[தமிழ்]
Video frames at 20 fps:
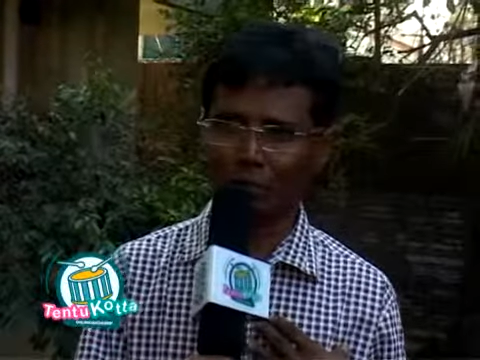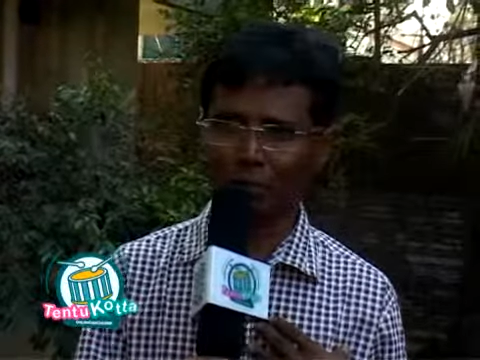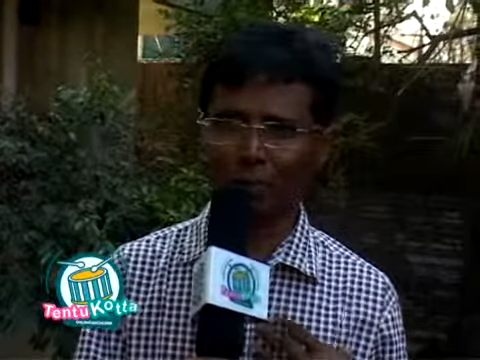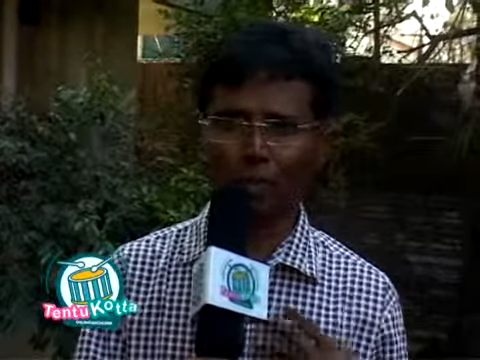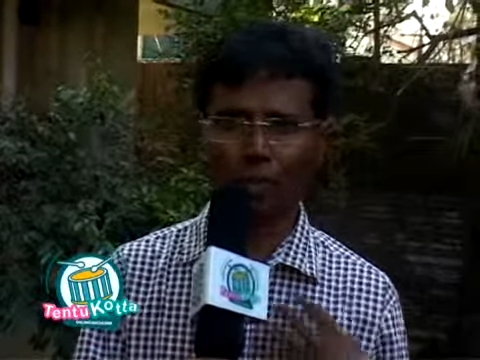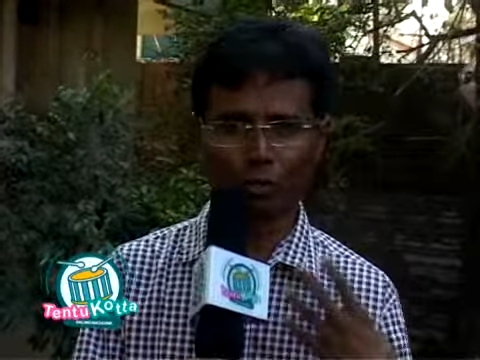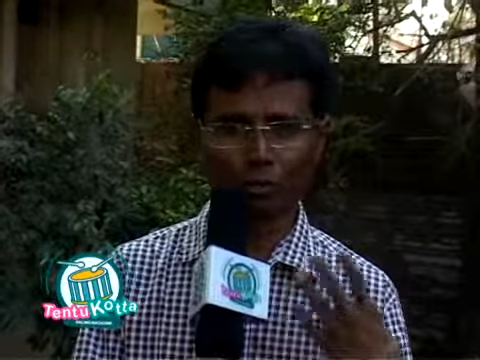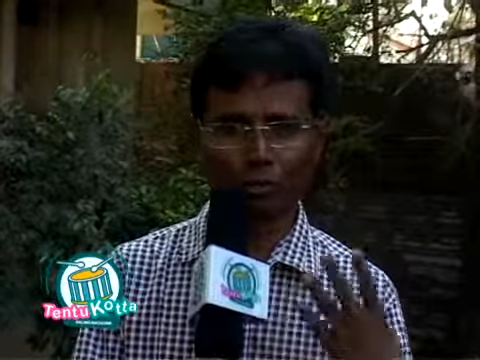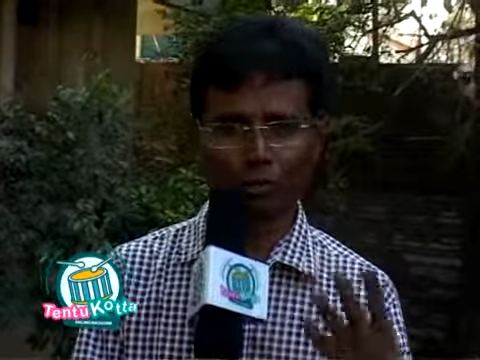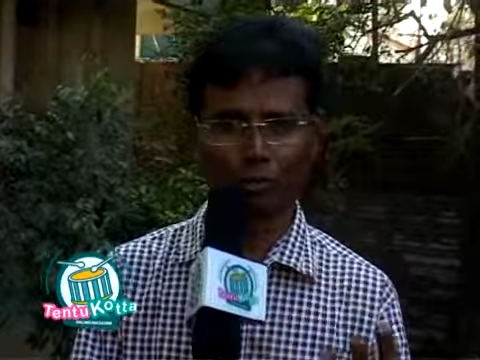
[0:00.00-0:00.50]

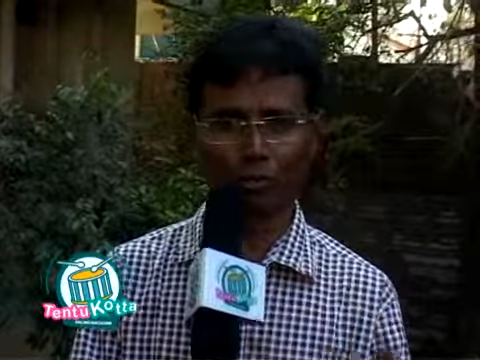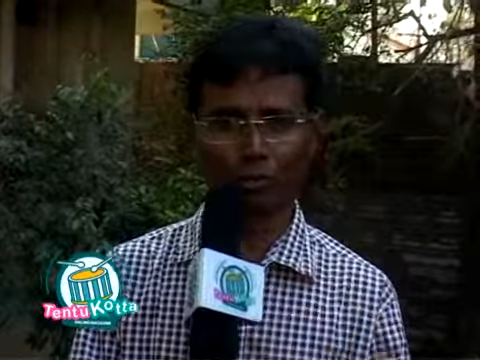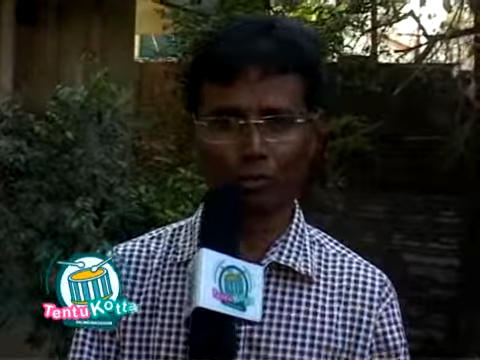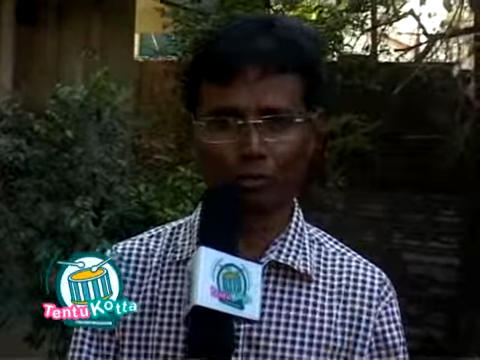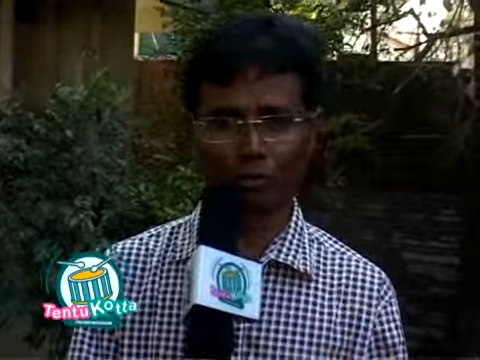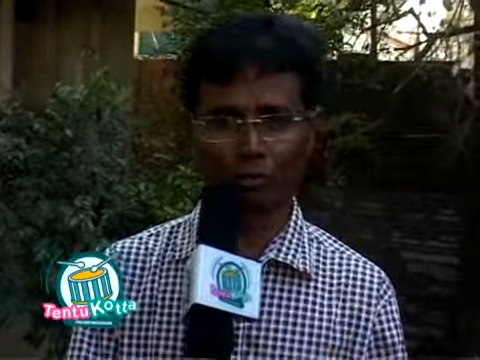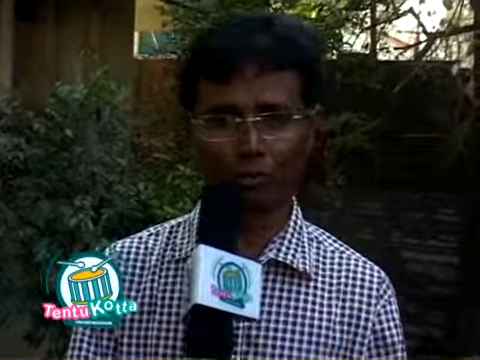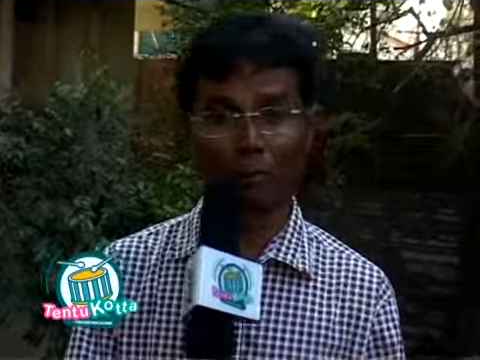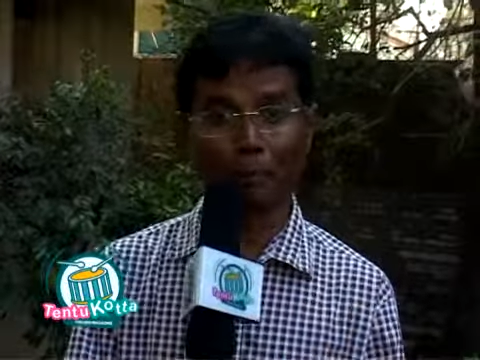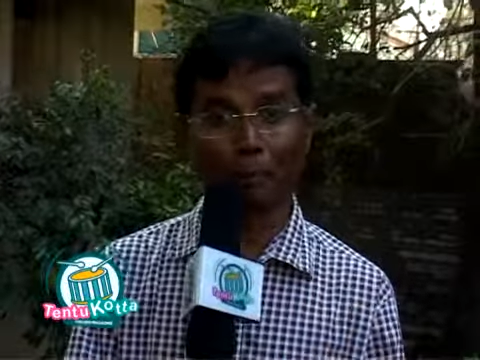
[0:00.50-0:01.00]
உங்களுக்கும்
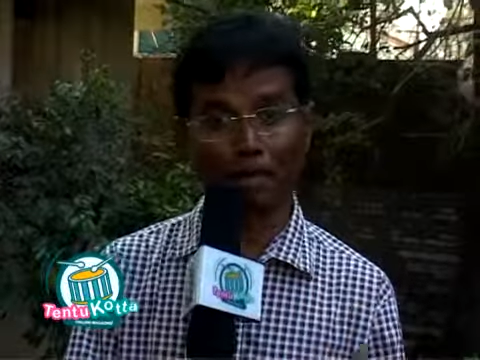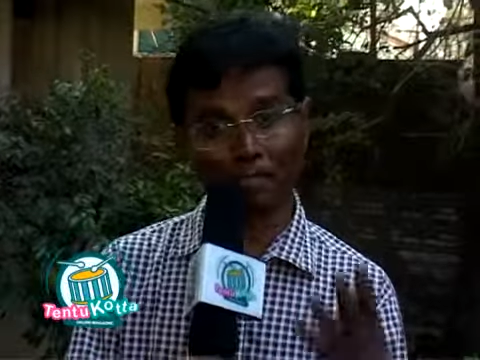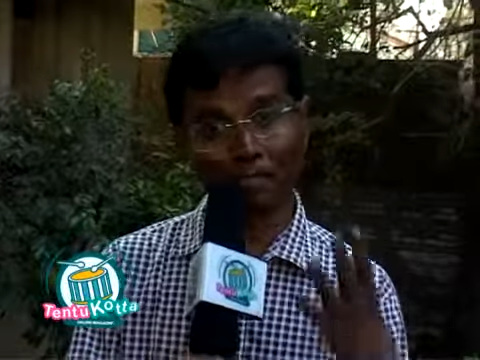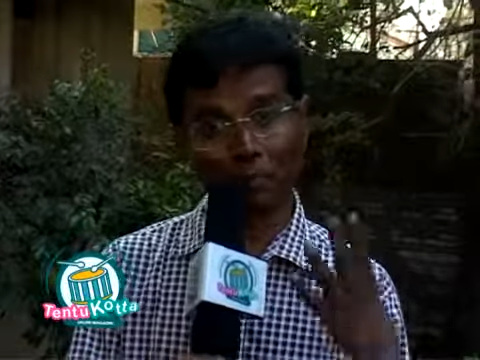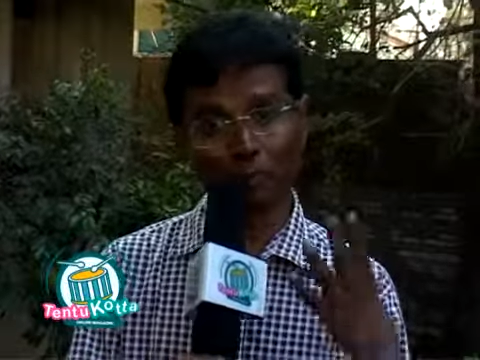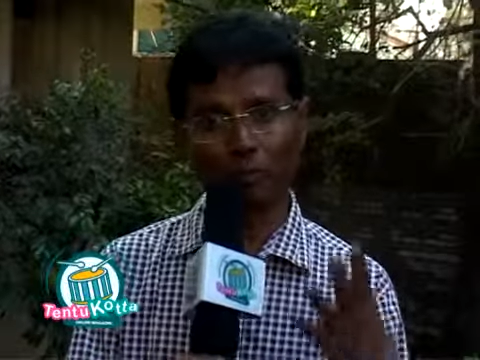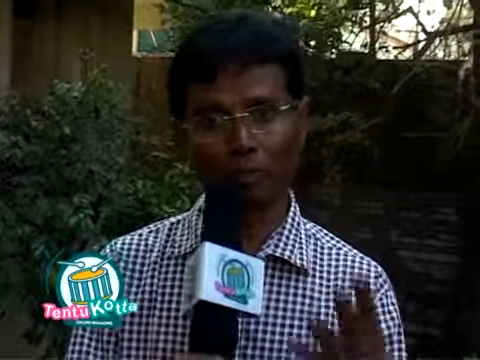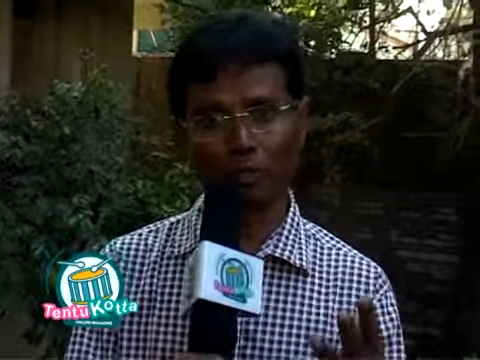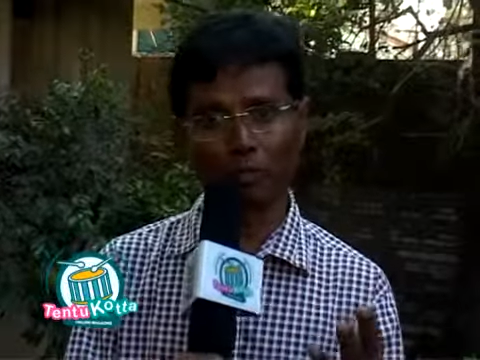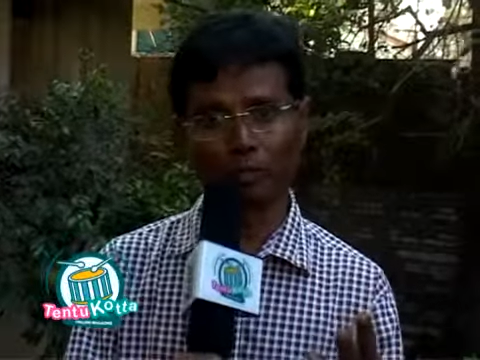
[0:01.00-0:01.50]
தத்துவம் இந்த படத்தை
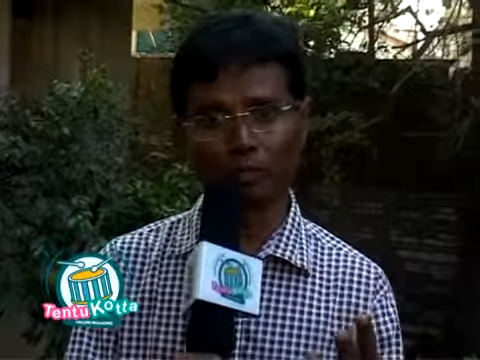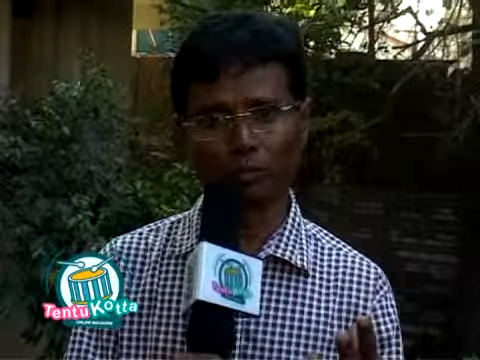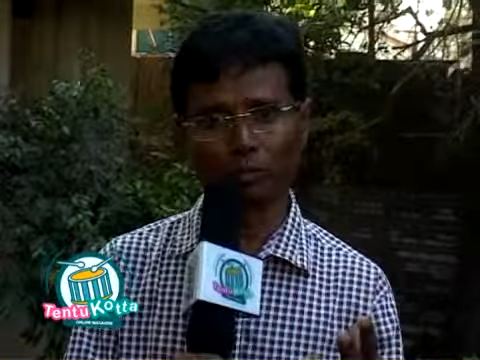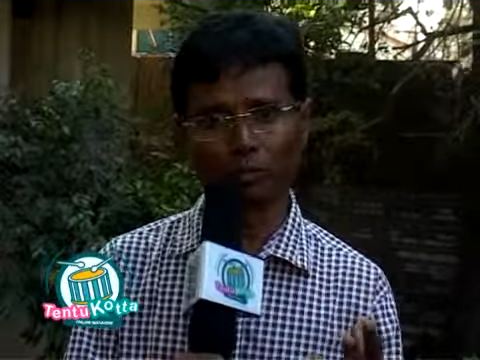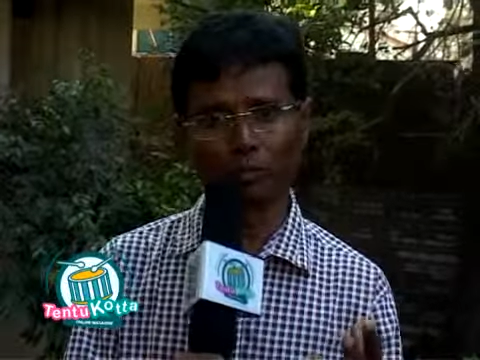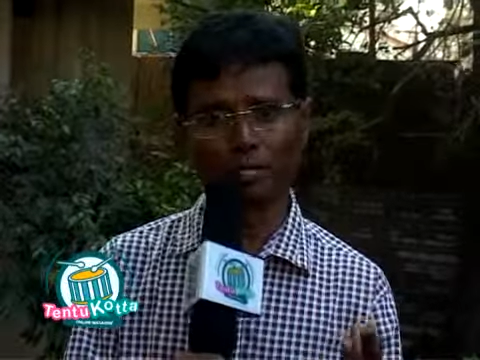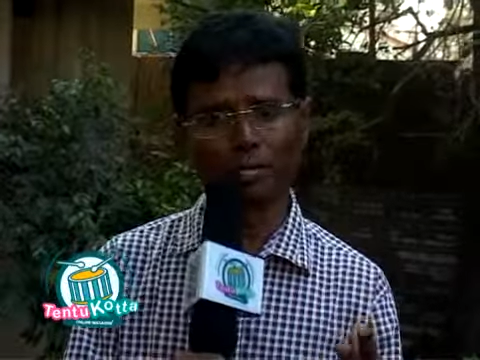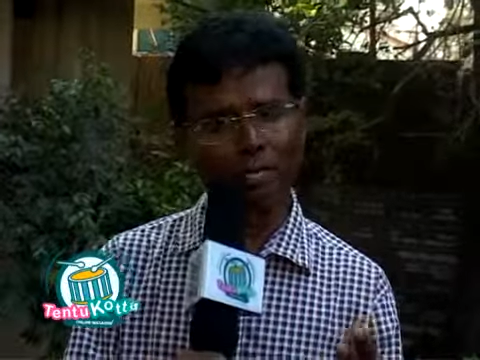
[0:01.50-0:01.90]
பார்க்கும்போது